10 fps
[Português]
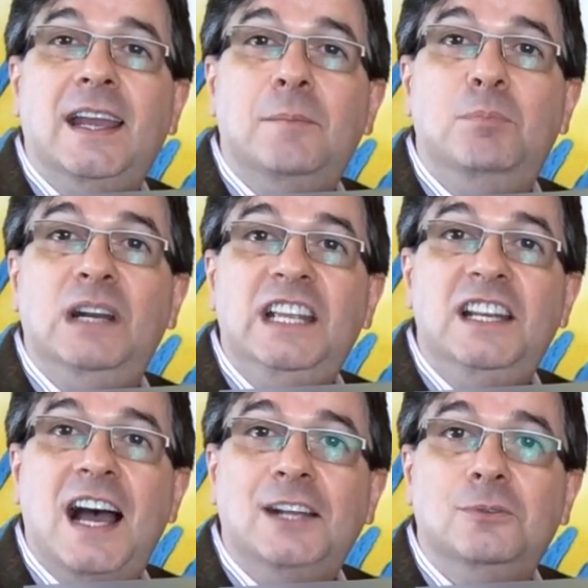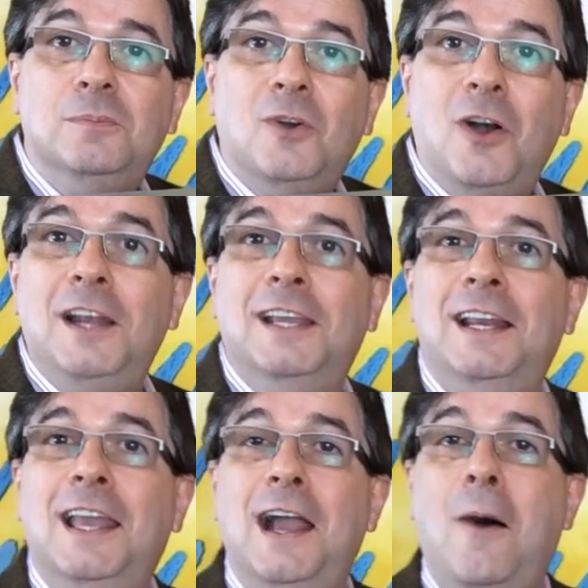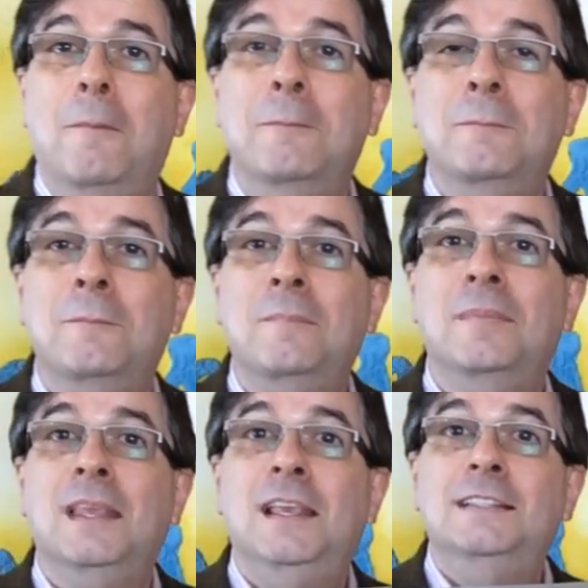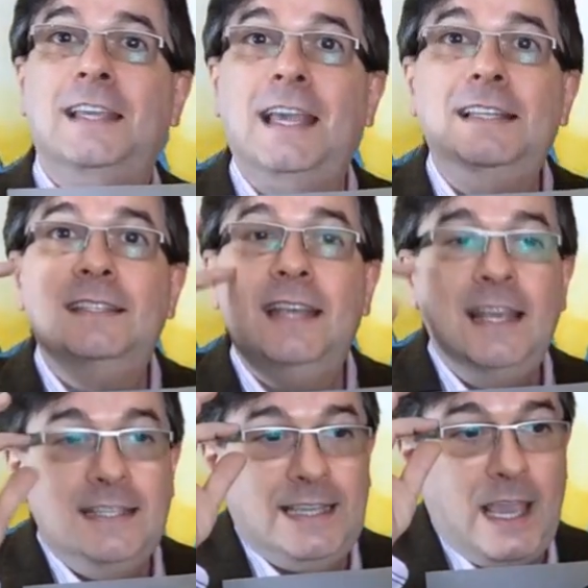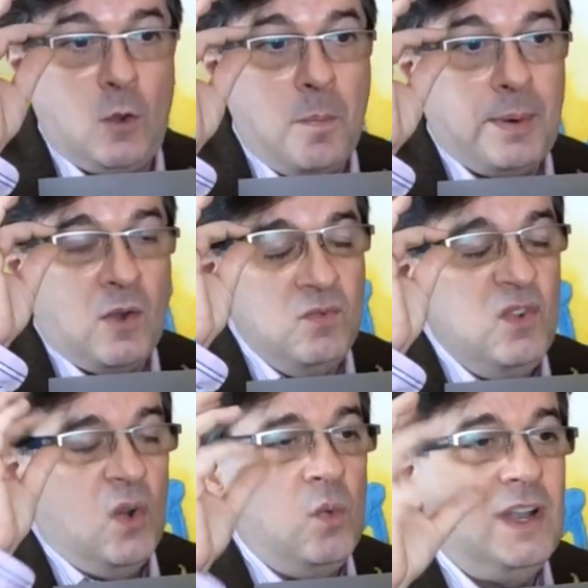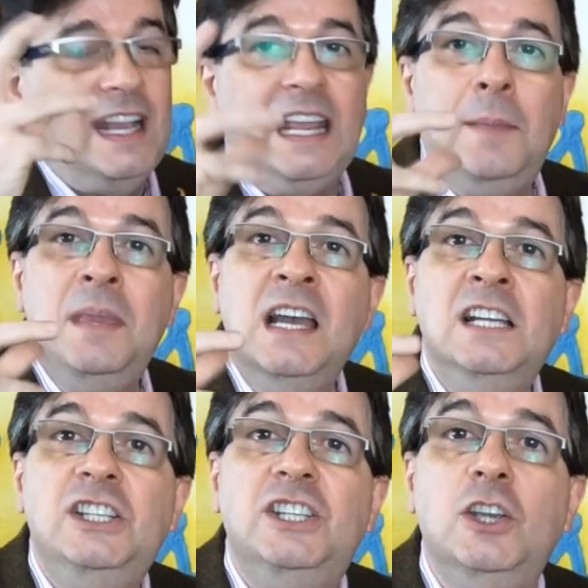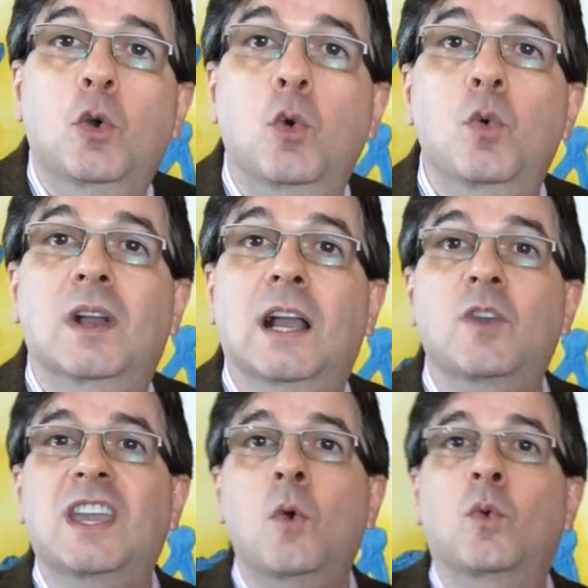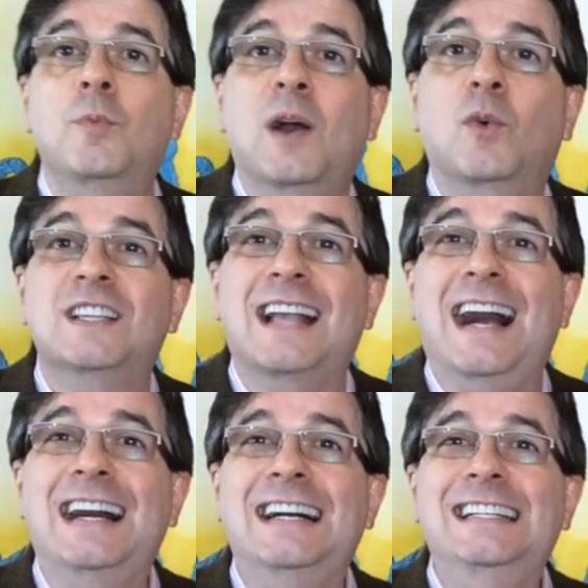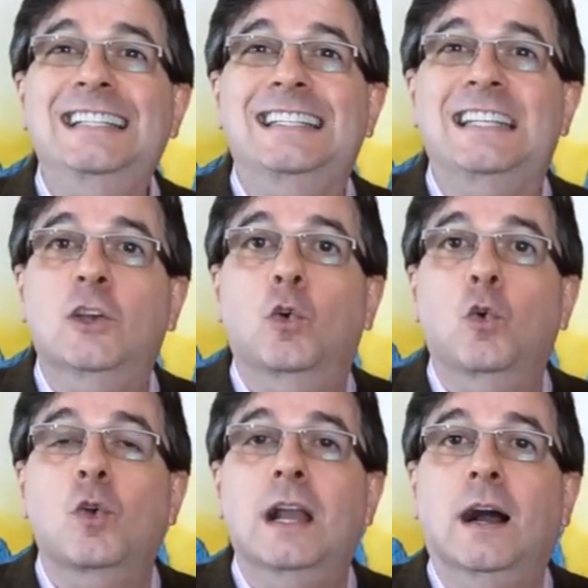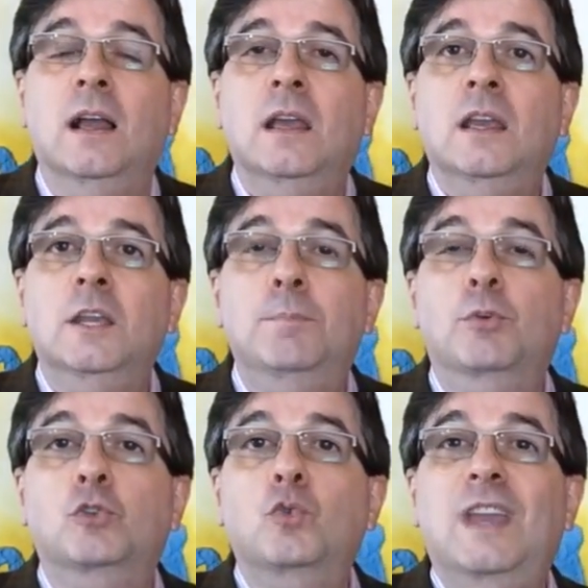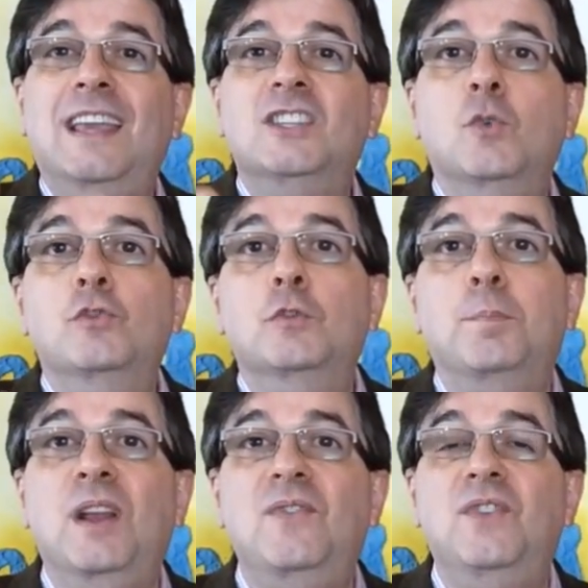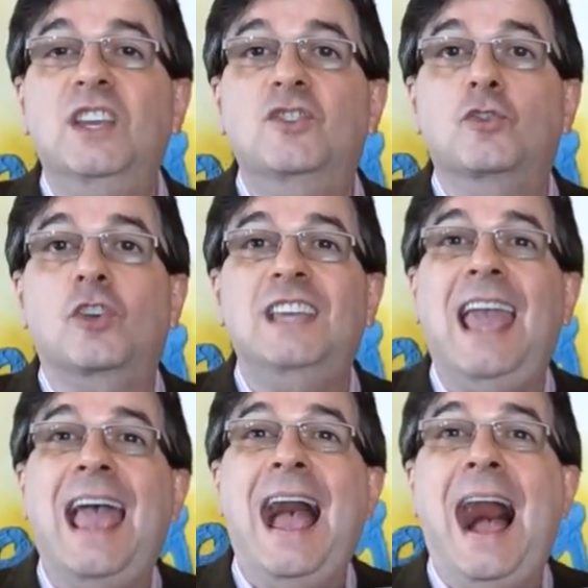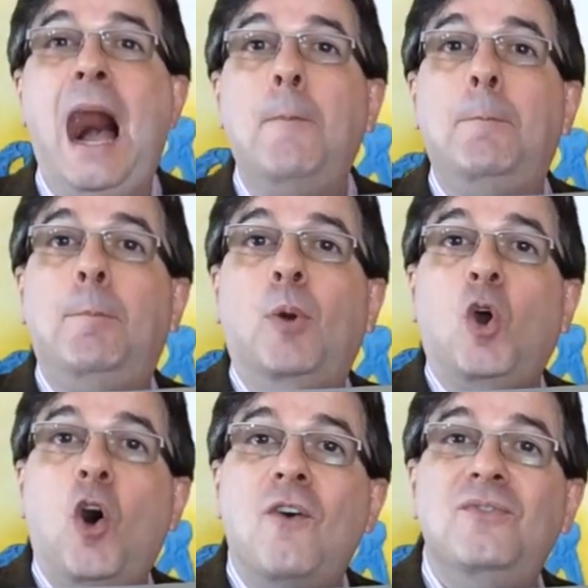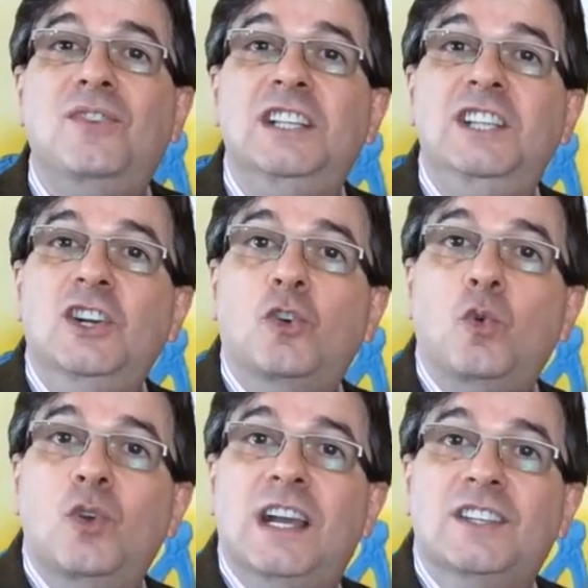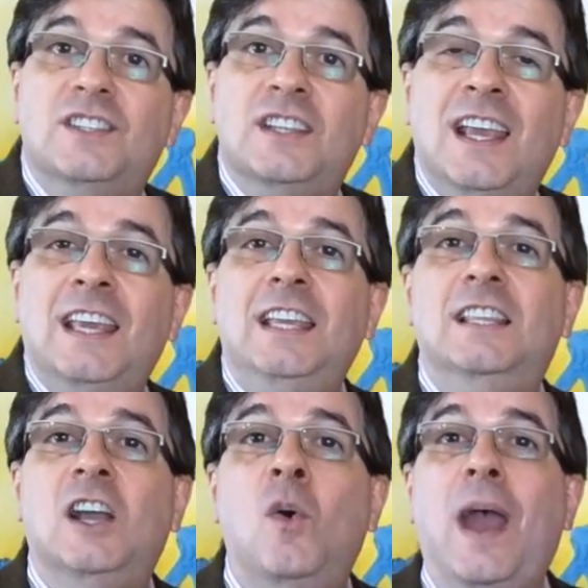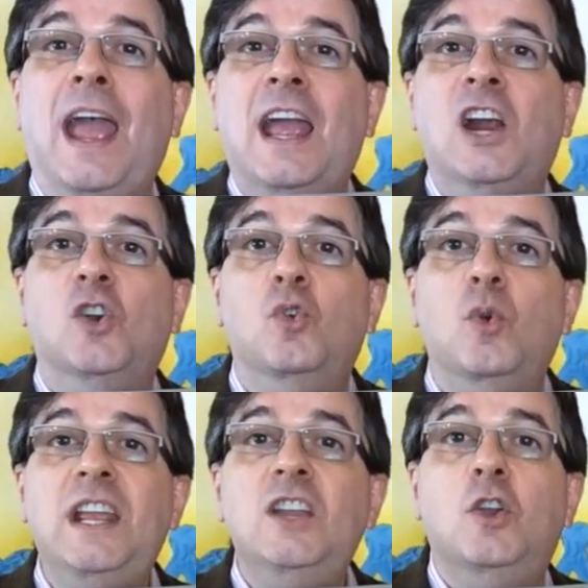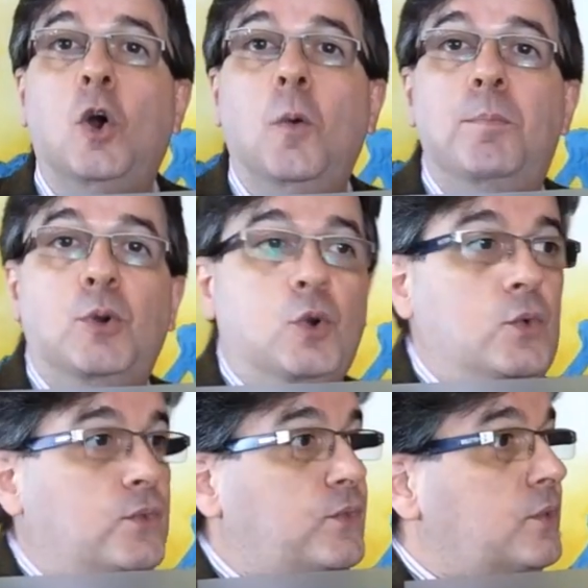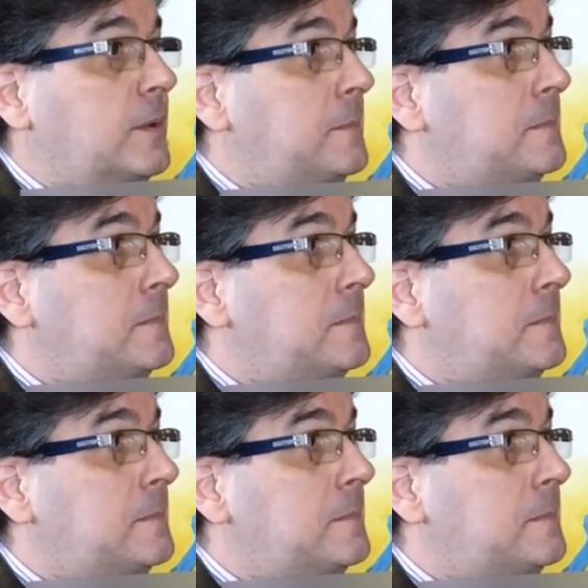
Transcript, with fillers: Blindado. Olha que legal. Você quer dizer, você quer comprar um, um creme anti-ruga. O que é uma coisa anti-ruga? Em português eu uso o prefixo, só que é a prova de rugas. Então é wrinkle proof.